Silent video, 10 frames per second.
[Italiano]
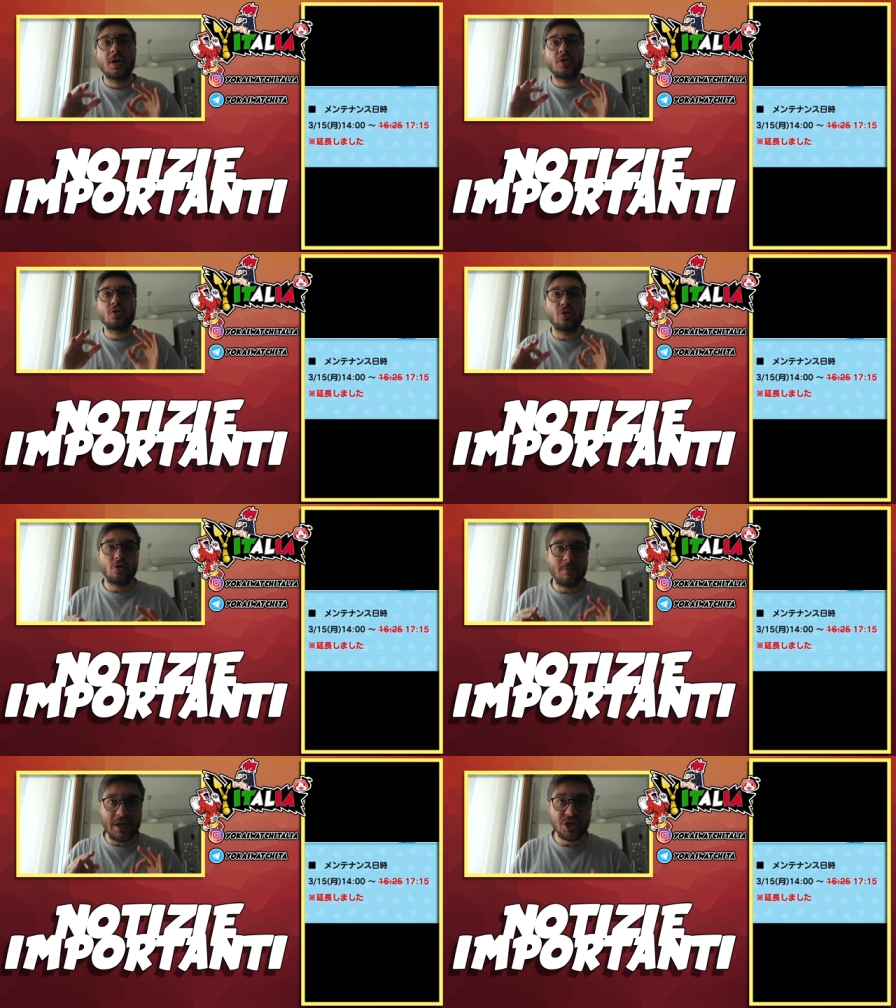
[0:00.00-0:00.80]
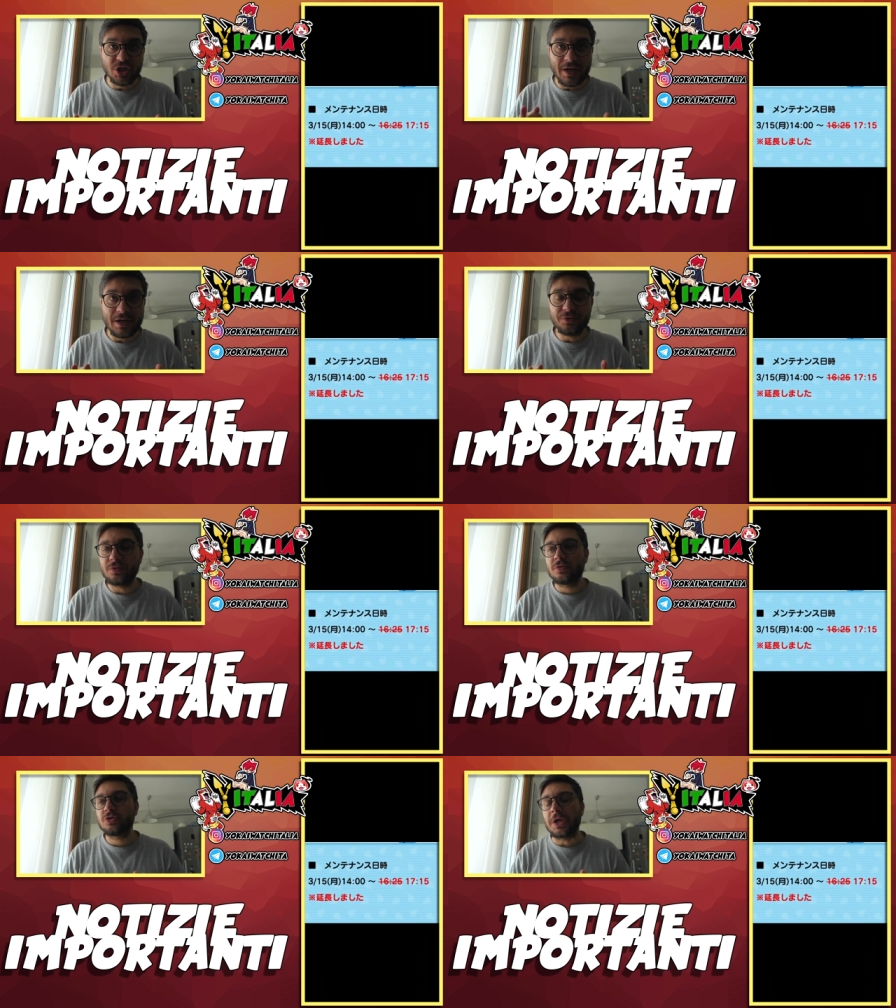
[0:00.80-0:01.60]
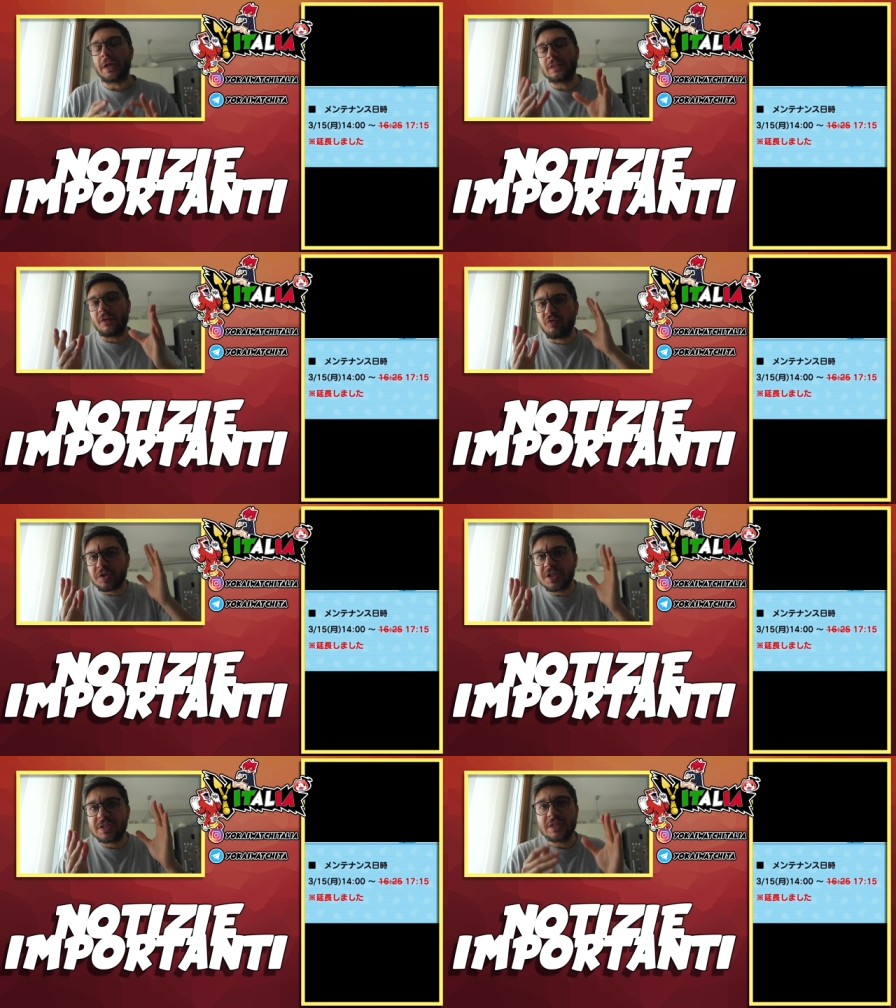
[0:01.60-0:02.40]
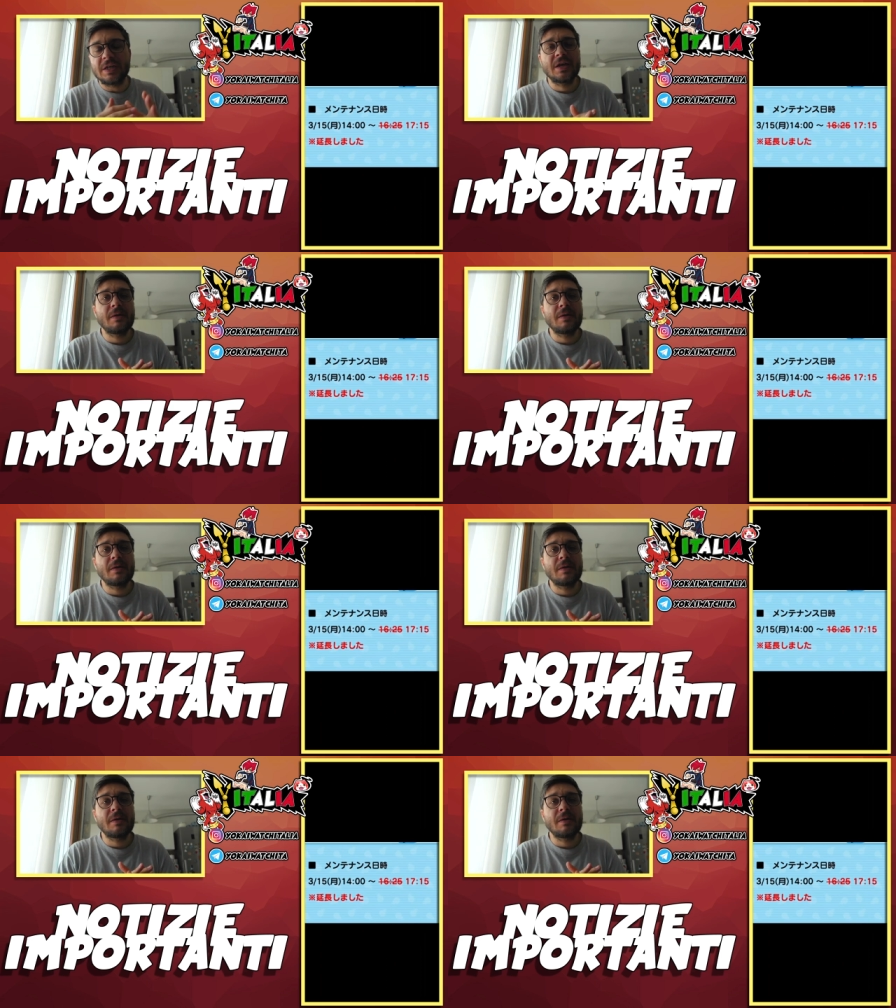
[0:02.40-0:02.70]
non l'ho mai girato, cioè in realtà forse sì,